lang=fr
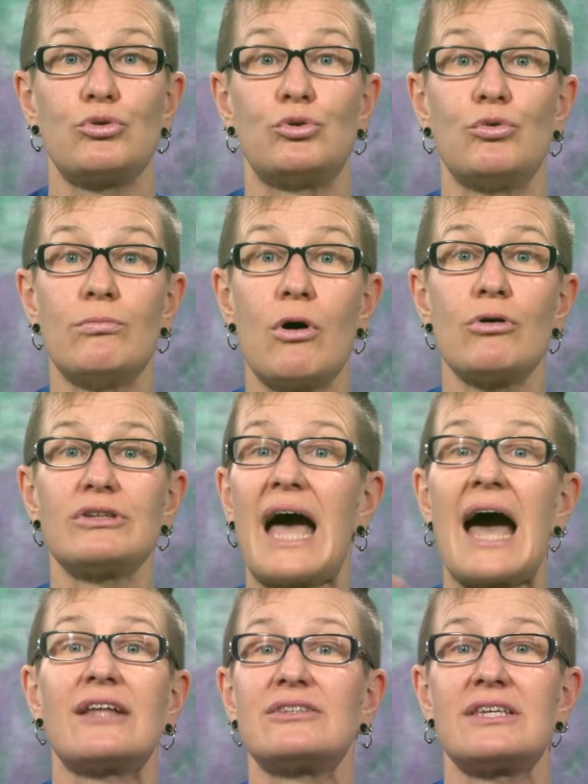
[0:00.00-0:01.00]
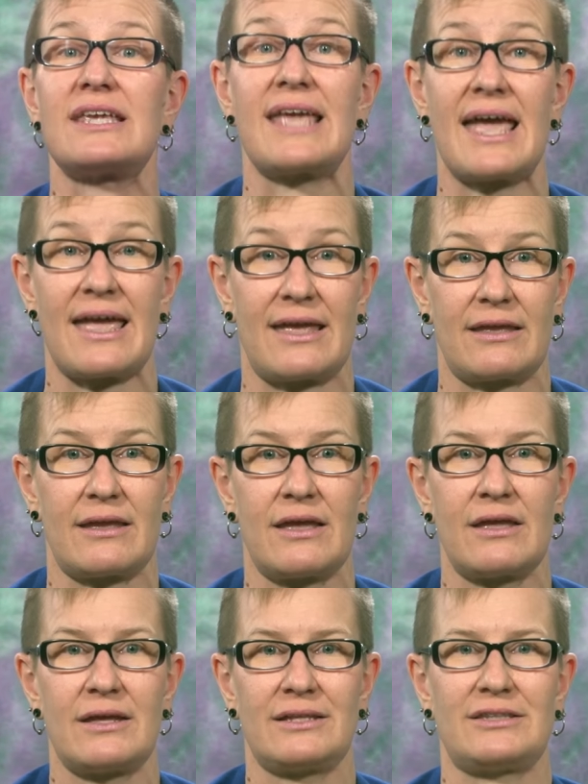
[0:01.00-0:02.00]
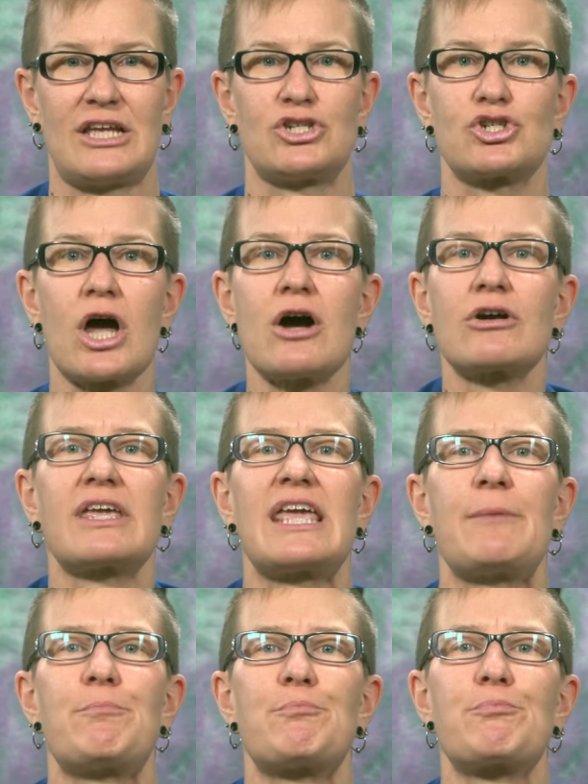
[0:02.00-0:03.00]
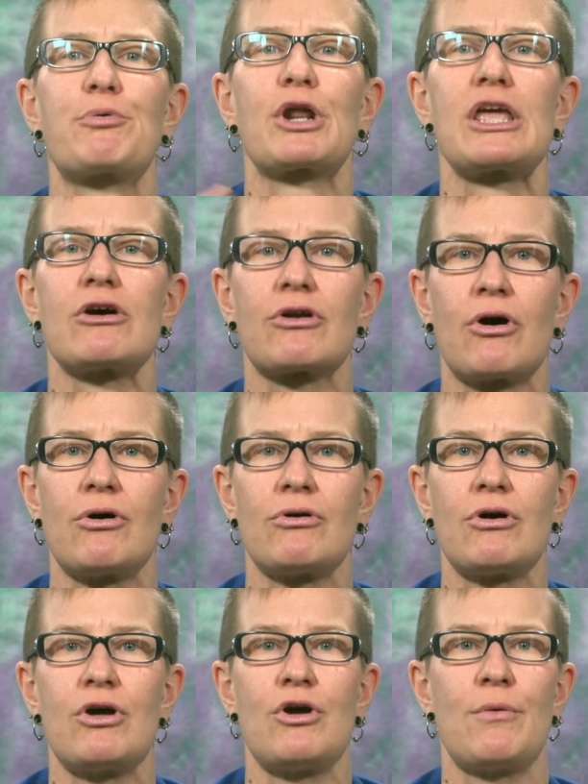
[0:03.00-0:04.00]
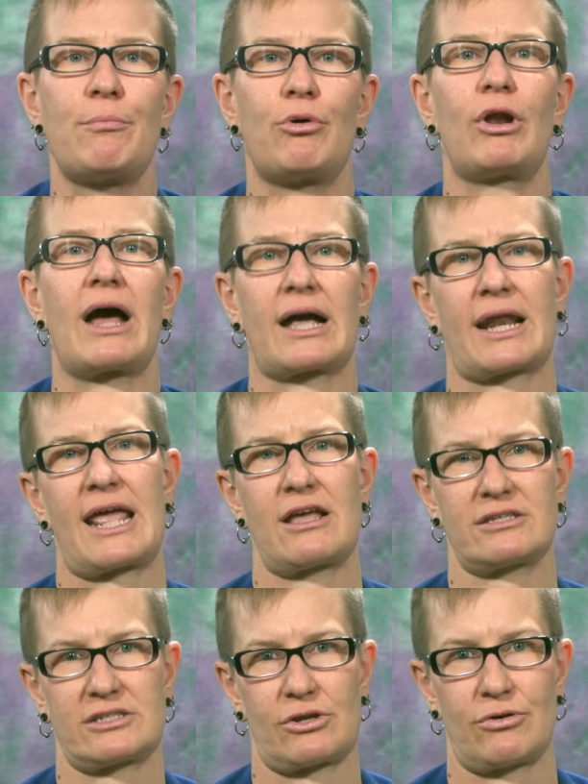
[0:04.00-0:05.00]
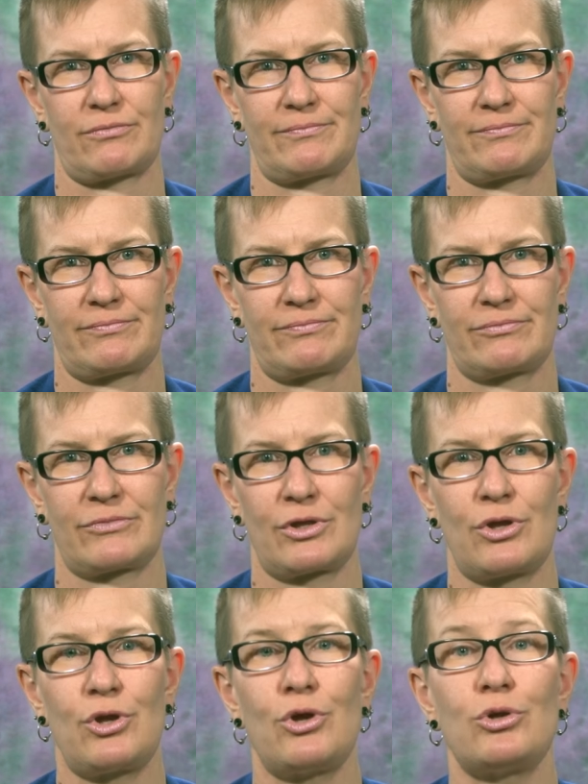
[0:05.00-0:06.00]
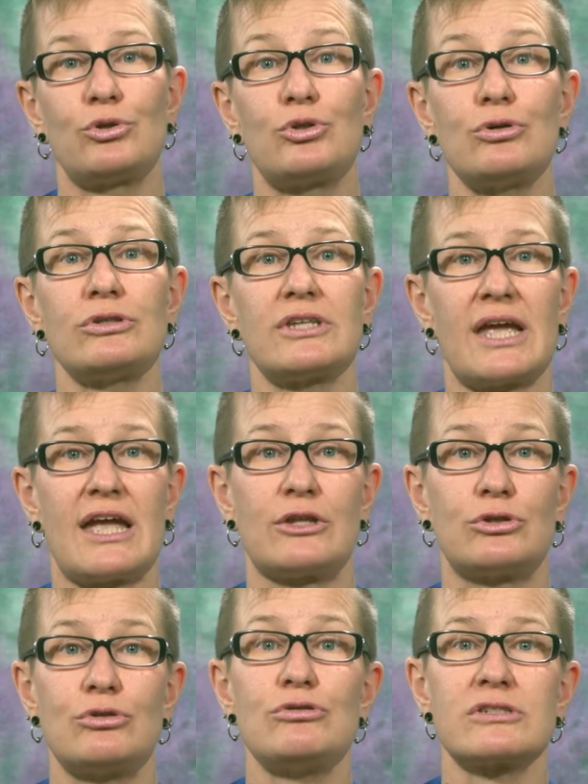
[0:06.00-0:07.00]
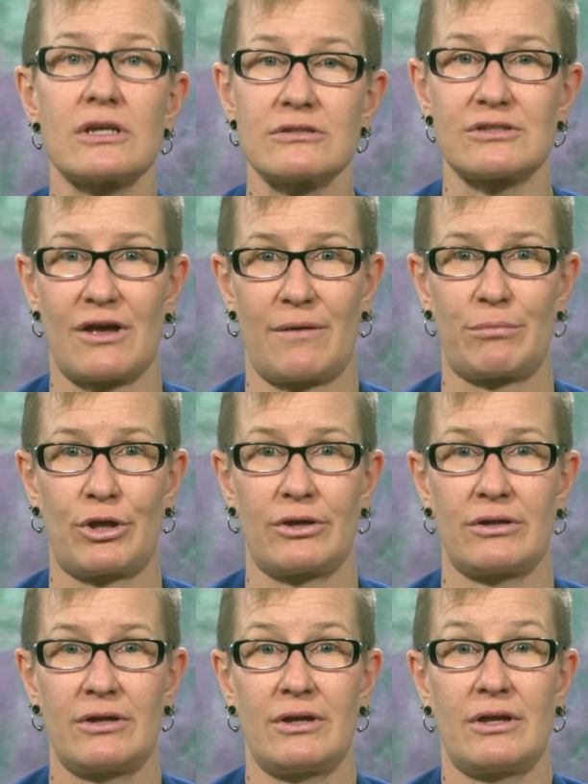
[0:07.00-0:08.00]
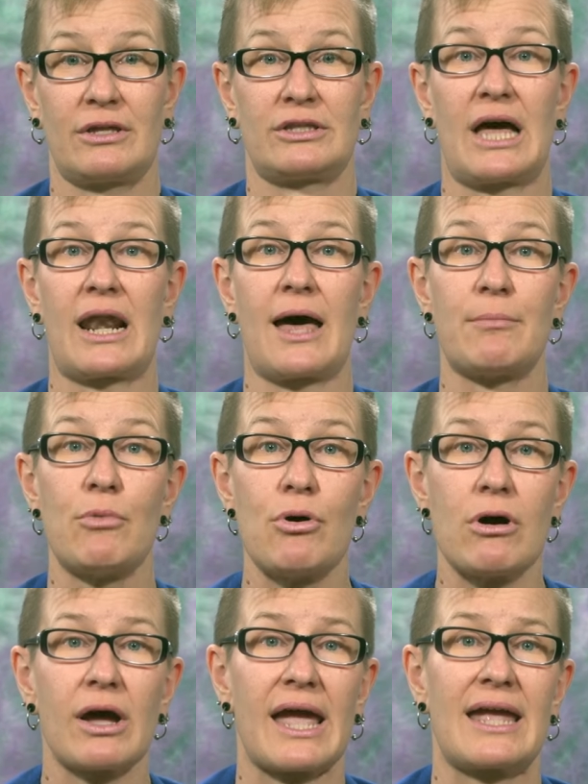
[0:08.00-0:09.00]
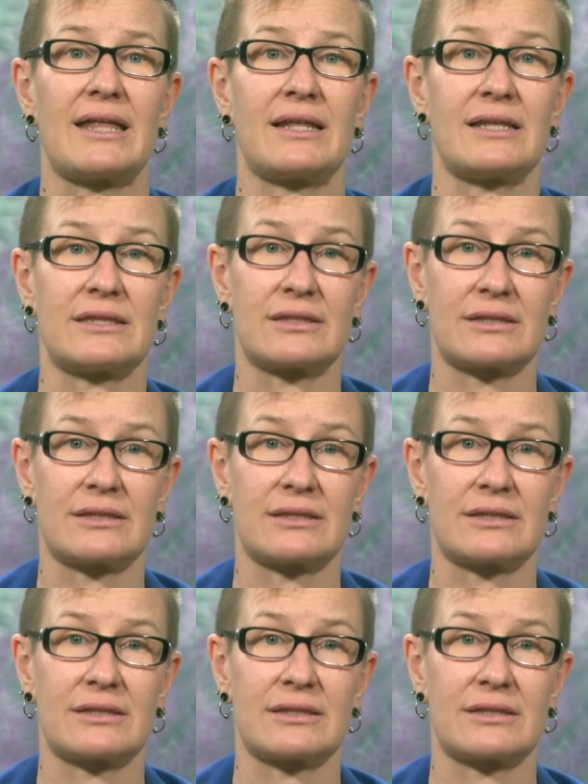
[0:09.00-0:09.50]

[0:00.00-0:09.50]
du monde entier, des gens qui prieront pour la création. Toutes et tous ensemble, dans l'amour et